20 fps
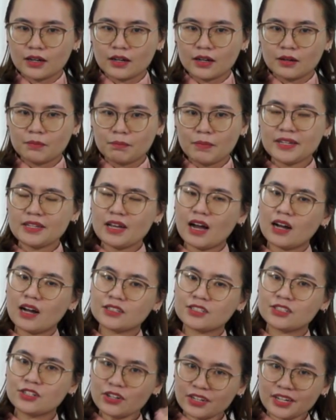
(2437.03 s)
Bây giờ
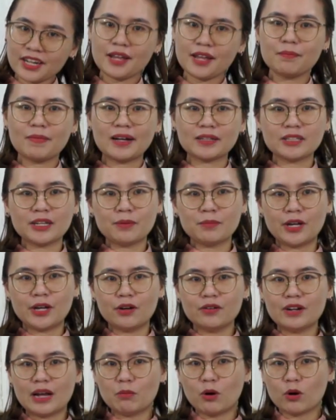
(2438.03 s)
trước khi mà tìm
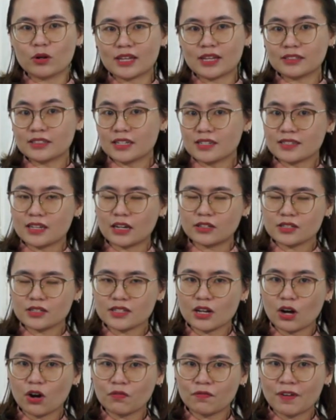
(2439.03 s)
hiểu để một hội thánh kính sợ Đức
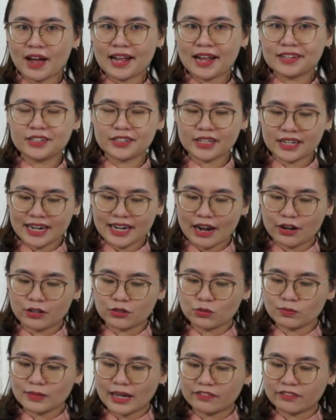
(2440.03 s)
Giê-hô-va như thế nào thì
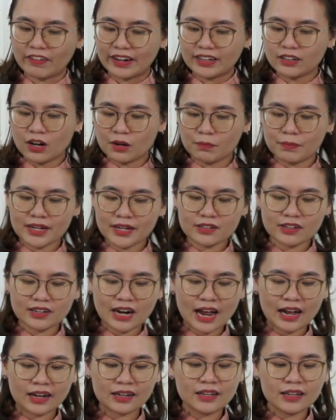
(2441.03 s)
chúng ta phải cần biết
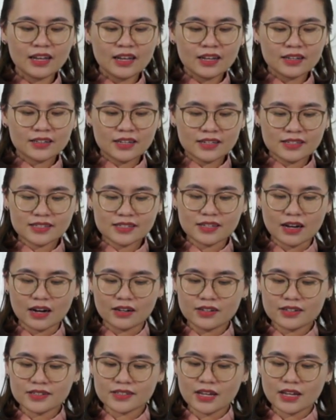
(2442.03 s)
rằng kính sợ
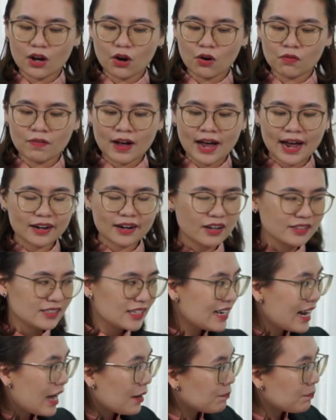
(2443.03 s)
Đức Giê-hô-va đó
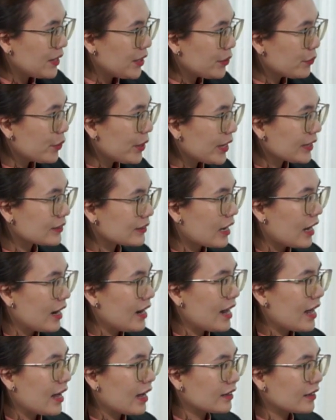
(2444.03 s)
chính là bí quyết để
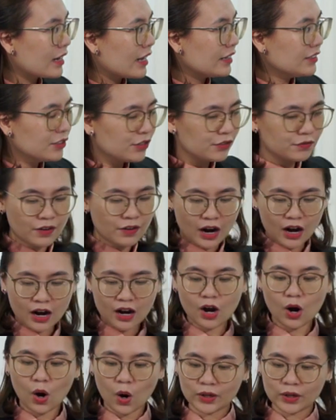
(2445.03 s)
là để người vợ
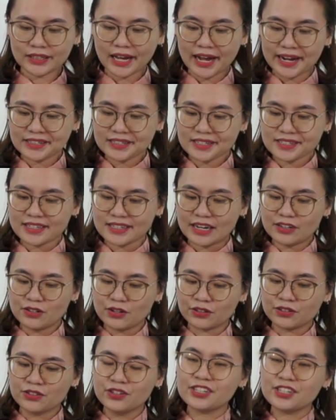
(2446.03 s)
hội thánh sẽ
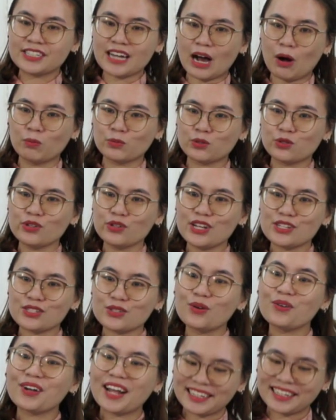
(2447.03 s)
được người chồng Chúa
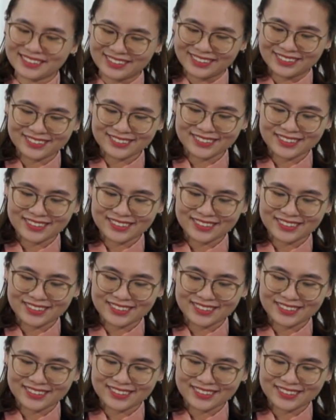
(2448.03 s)
Giêsu khen thưởng